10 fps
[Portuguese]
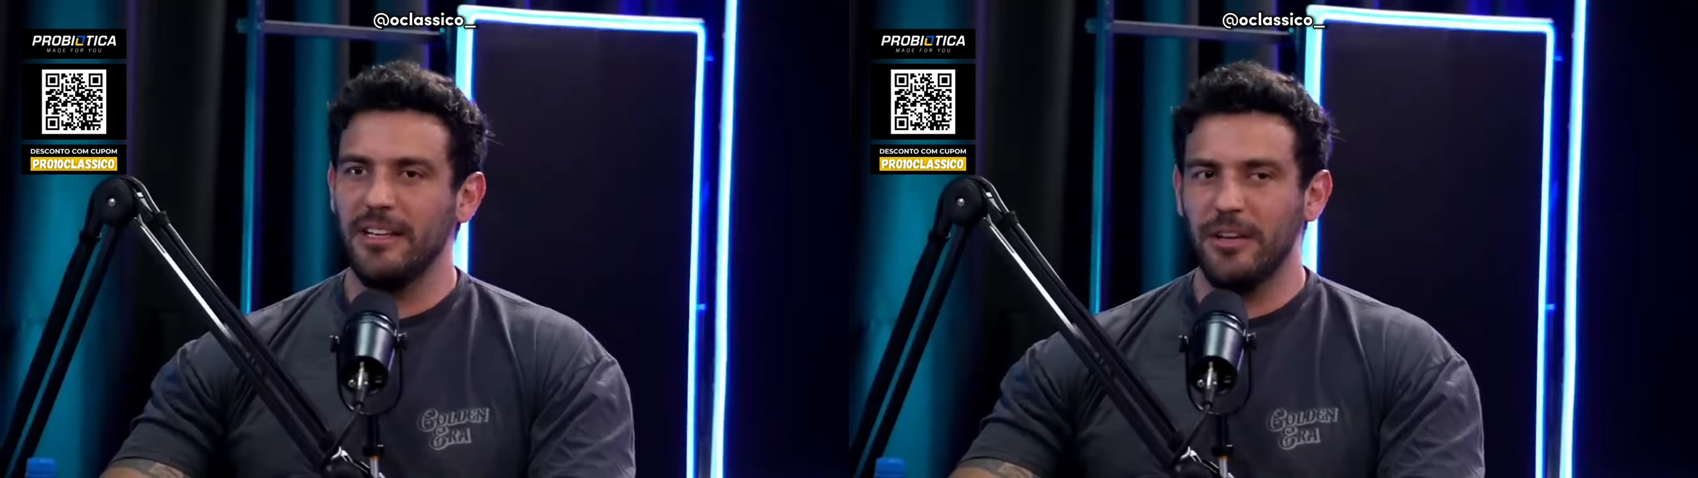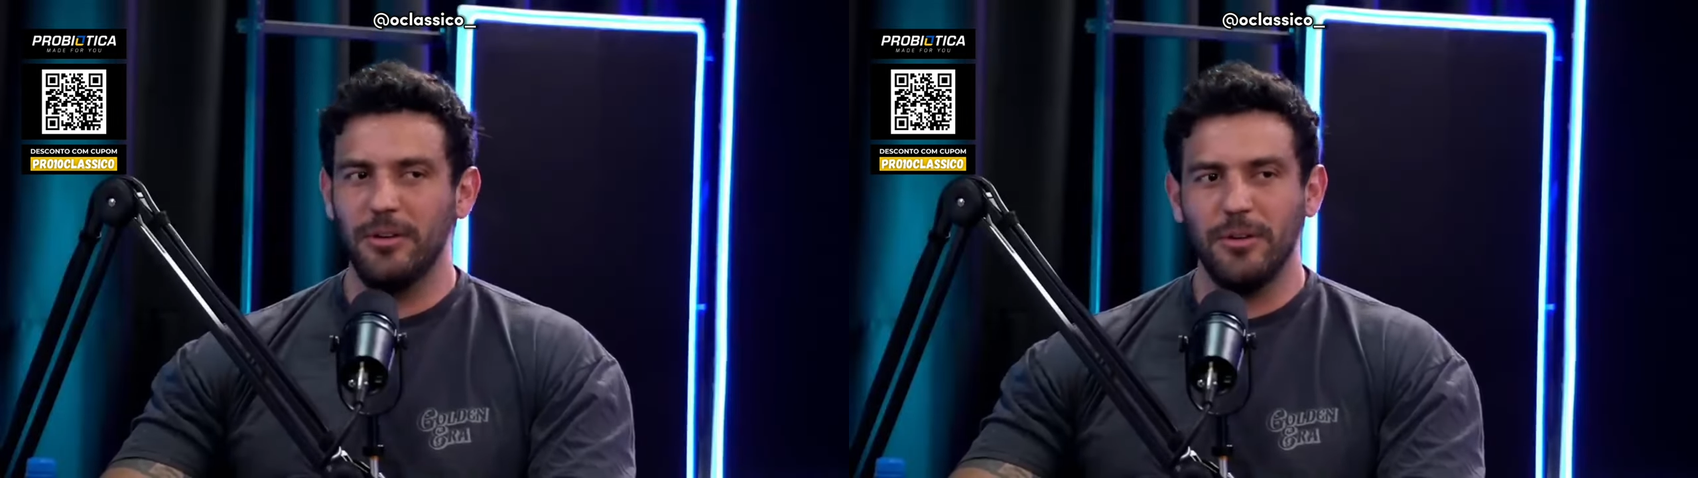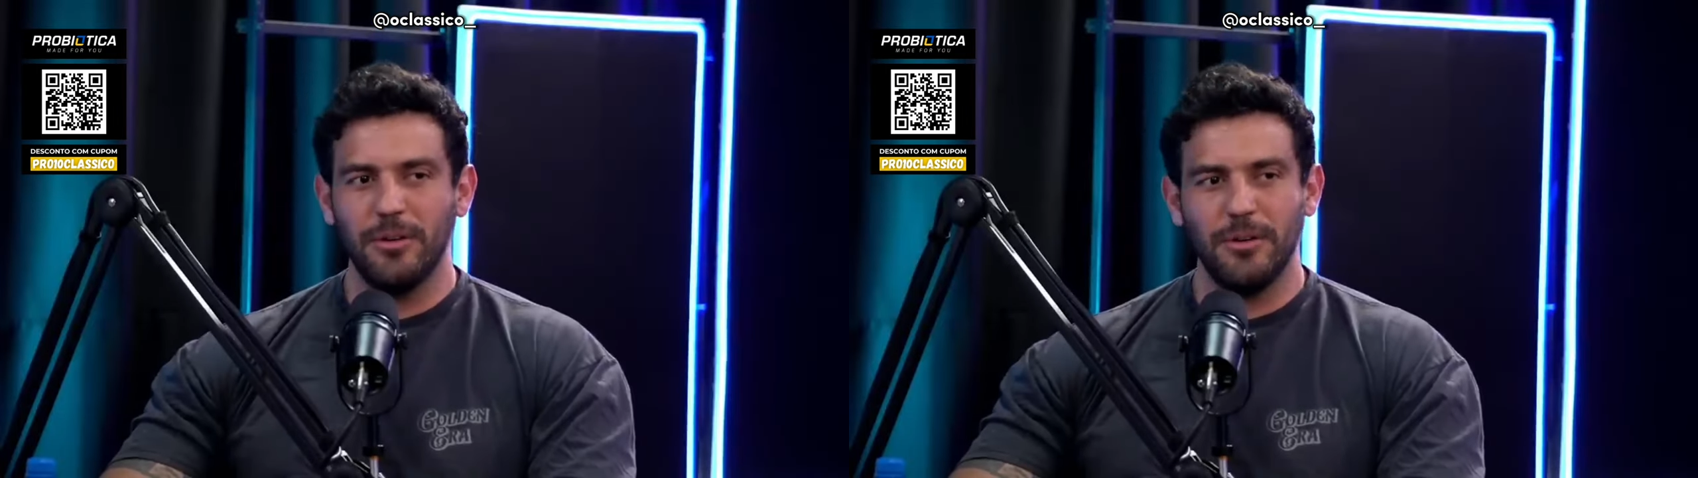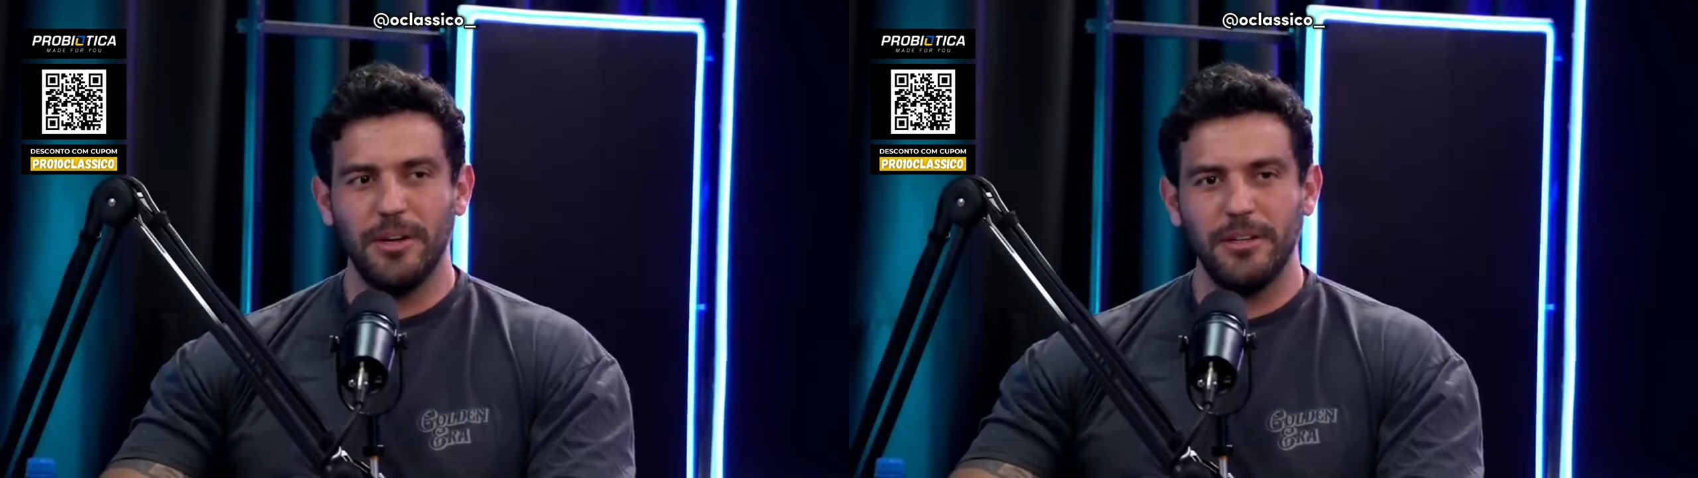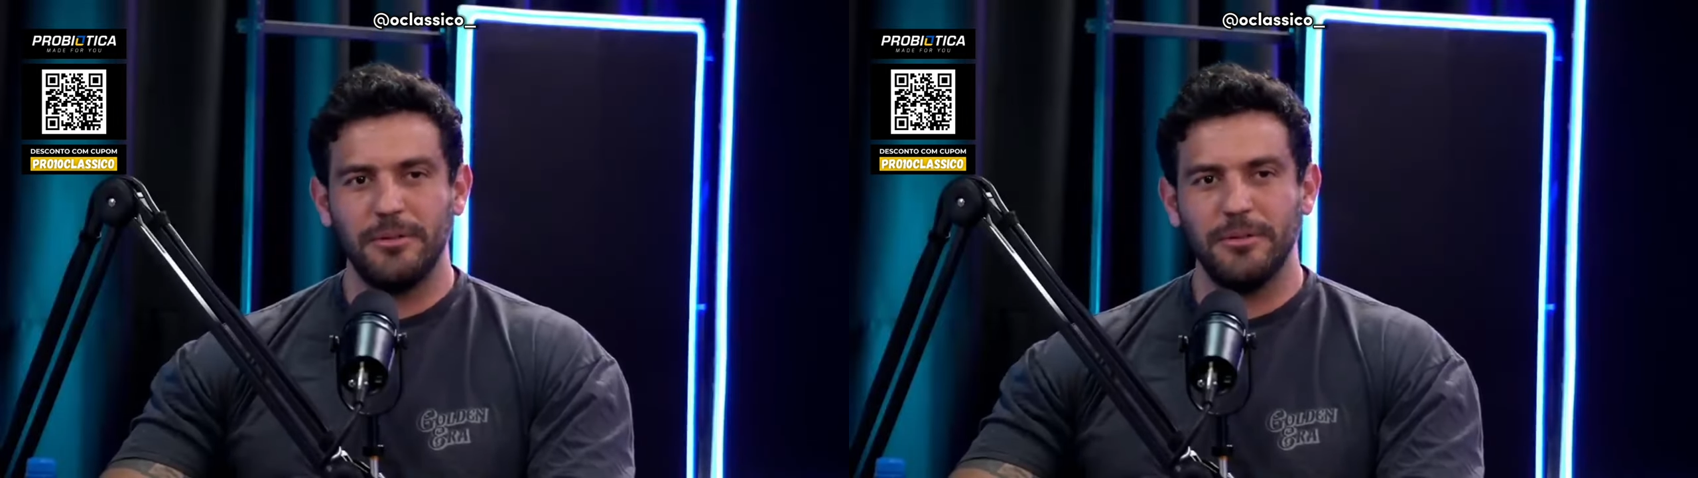ele ganhou
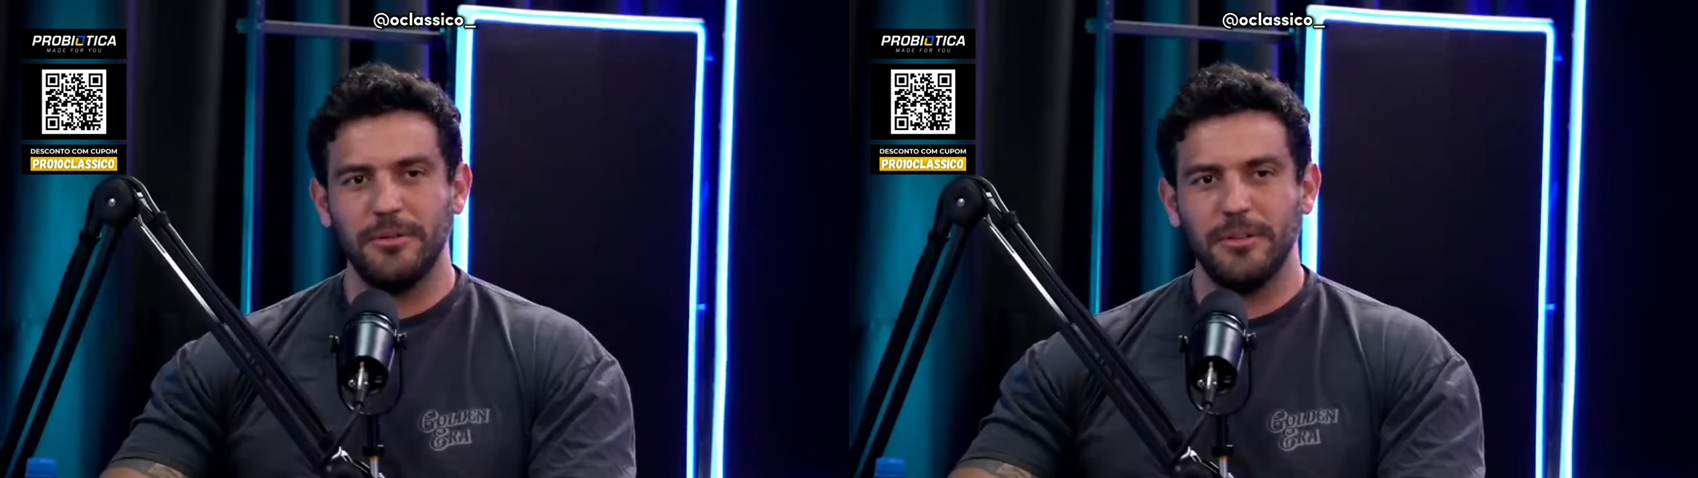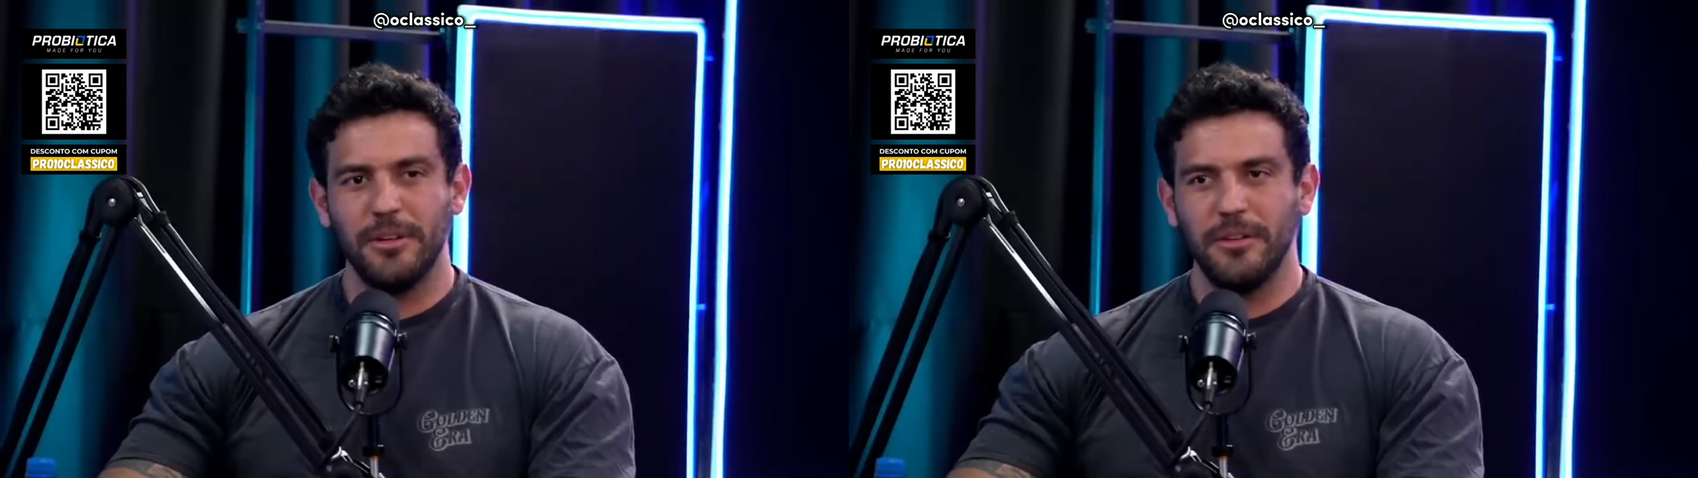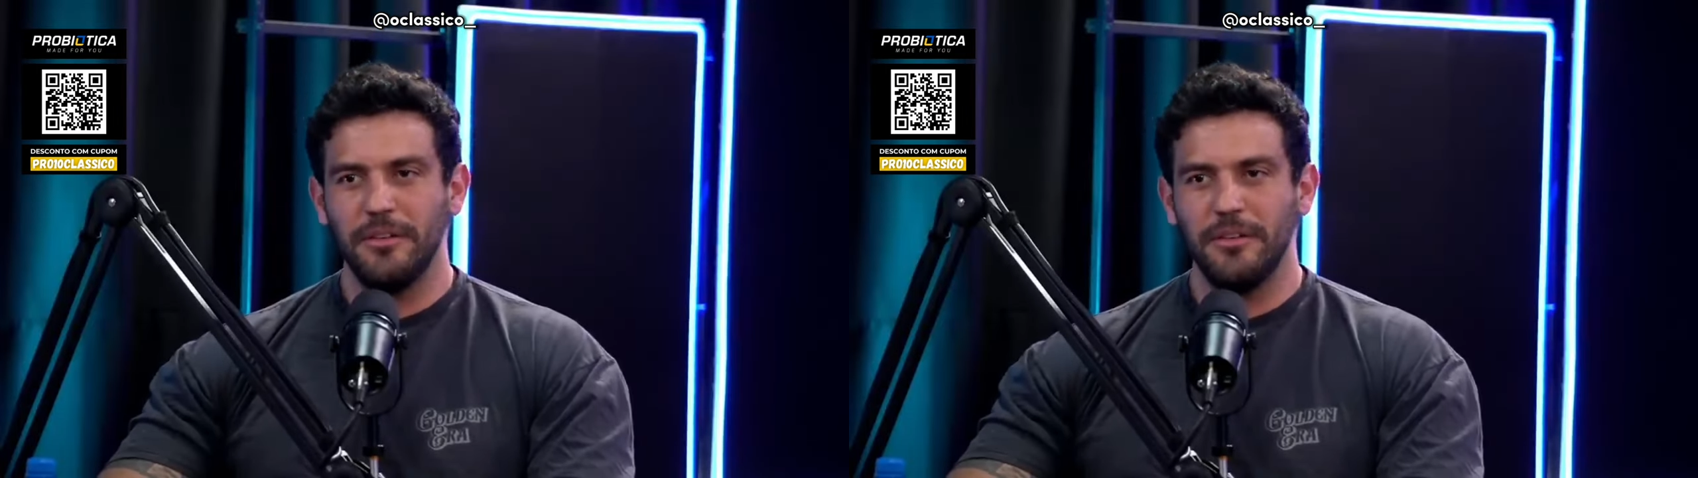oito